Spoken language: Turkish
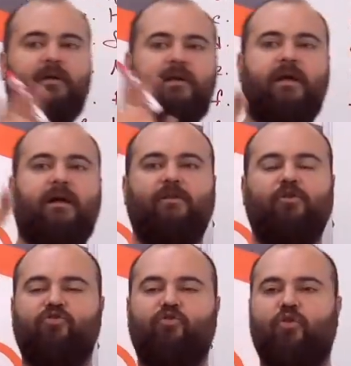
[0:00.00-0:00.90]
İlk
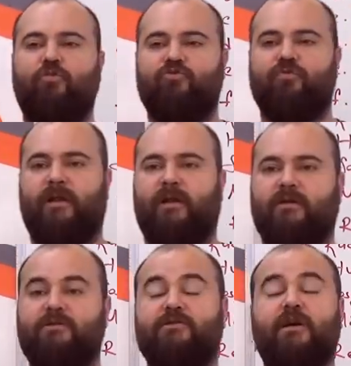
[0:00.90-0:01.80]
kadını doğum uzmanına.
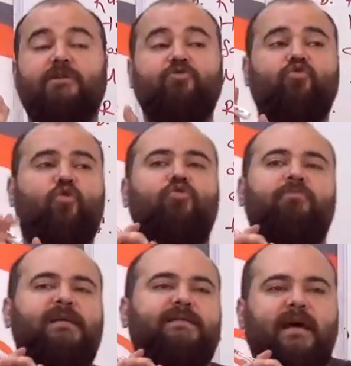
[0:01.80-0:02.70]
Sakın
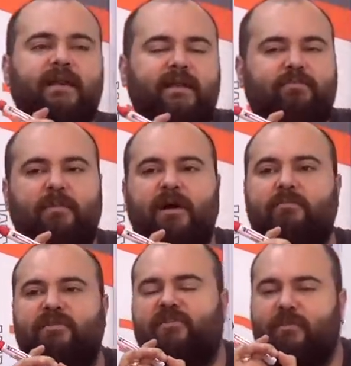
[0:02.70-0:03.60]
sorulmaz zannetme.
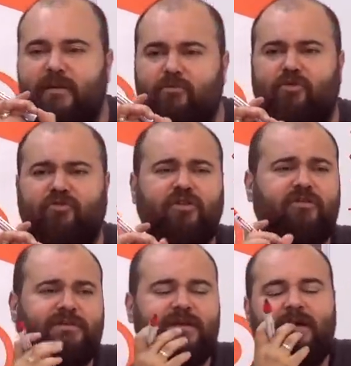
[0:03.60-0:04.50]
Bakın bizim en büyük
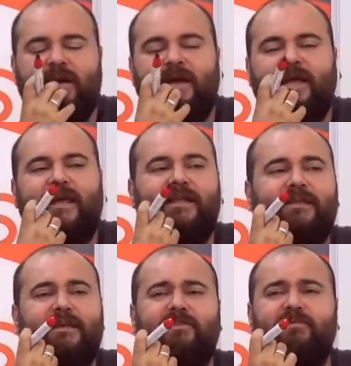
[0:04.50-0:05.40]
sıkıntımız
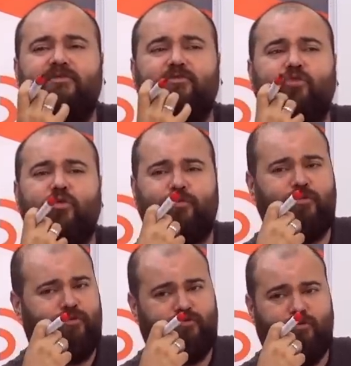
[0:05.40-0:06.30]
kendi kendimize soru
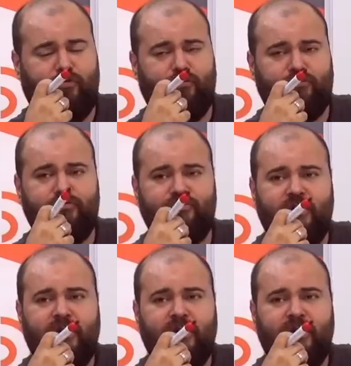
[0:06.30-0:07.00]
profesörü oluyorsunuz.